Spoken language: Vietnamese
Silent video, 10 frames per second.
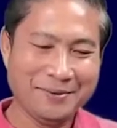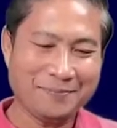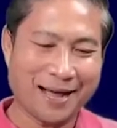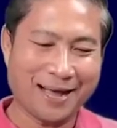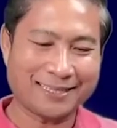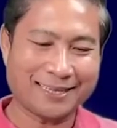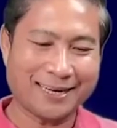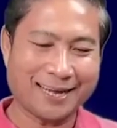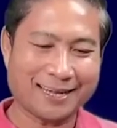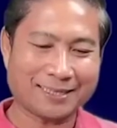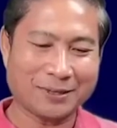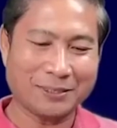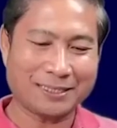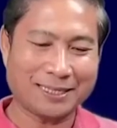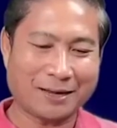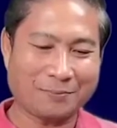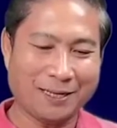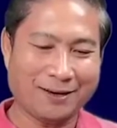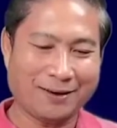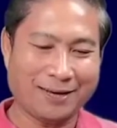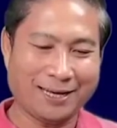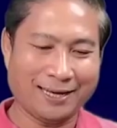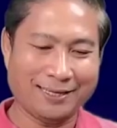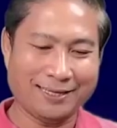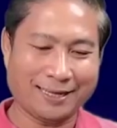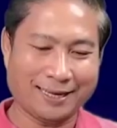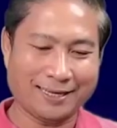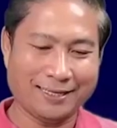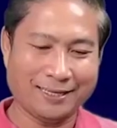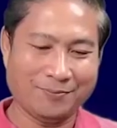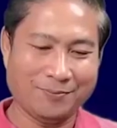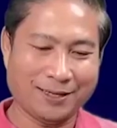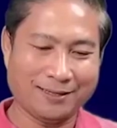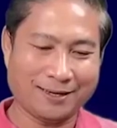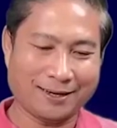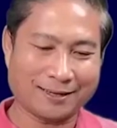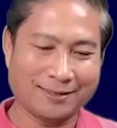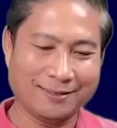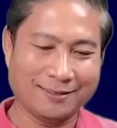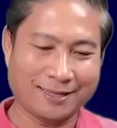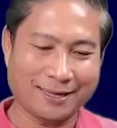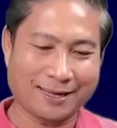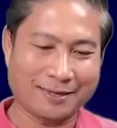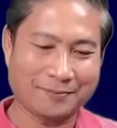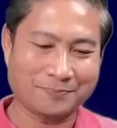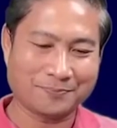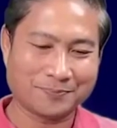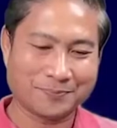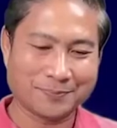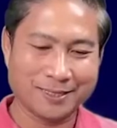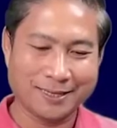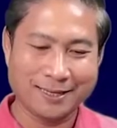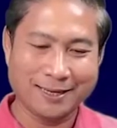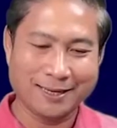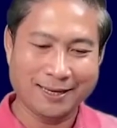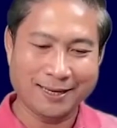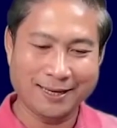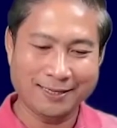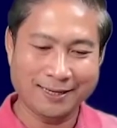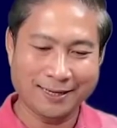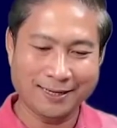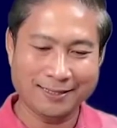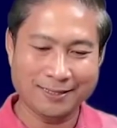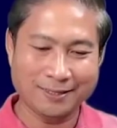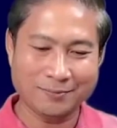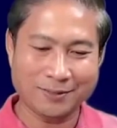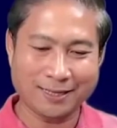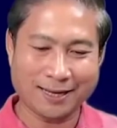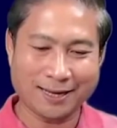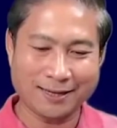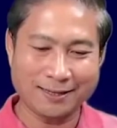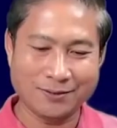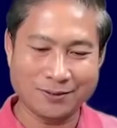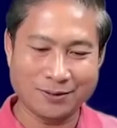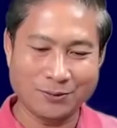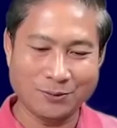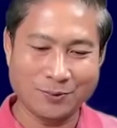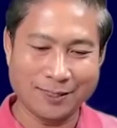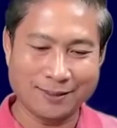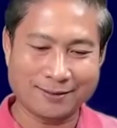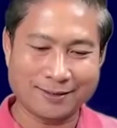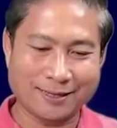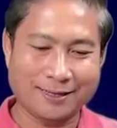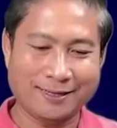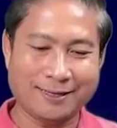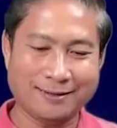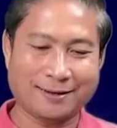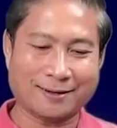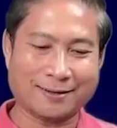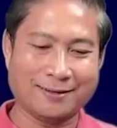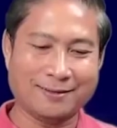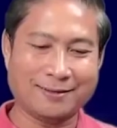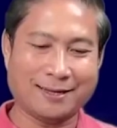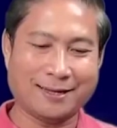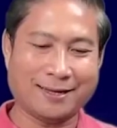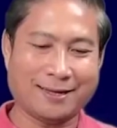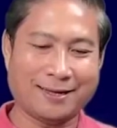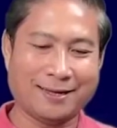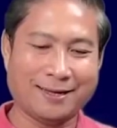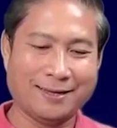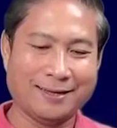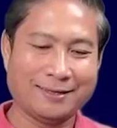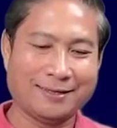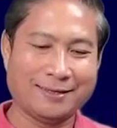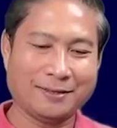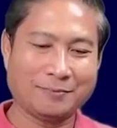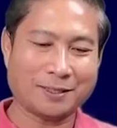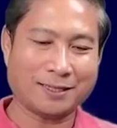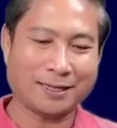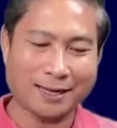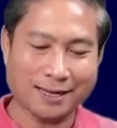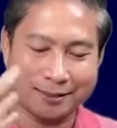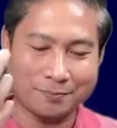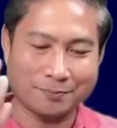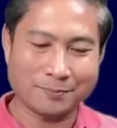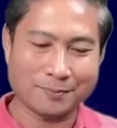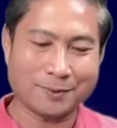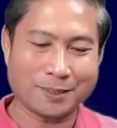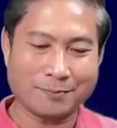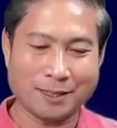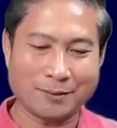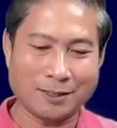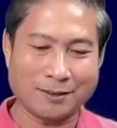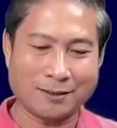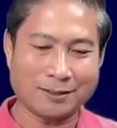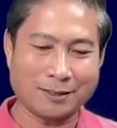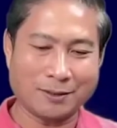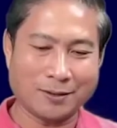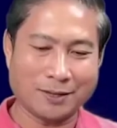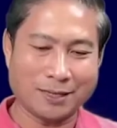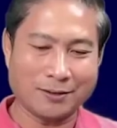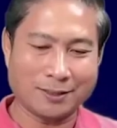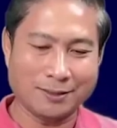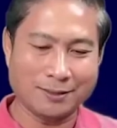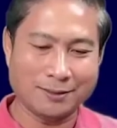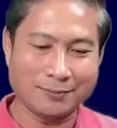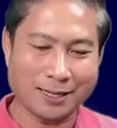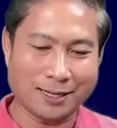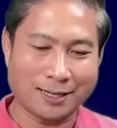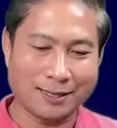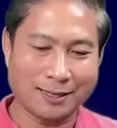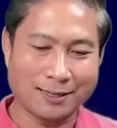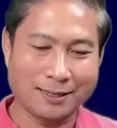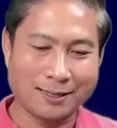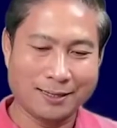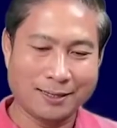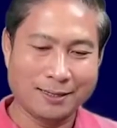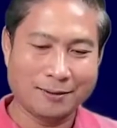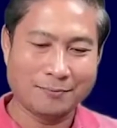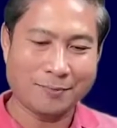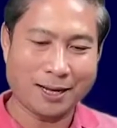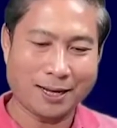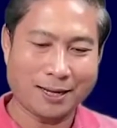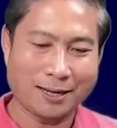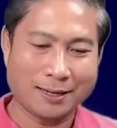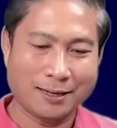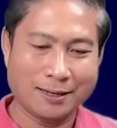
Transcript: bà chân đa tôi xe pidon hơi tại khi nhom nơi trọ khơi xe hình hình khi nhom xe hơi lục kru pit sray nơi trọ khơi xe chân bà xe hơi comment mà đòn tiền mau cải lục khơi bà bà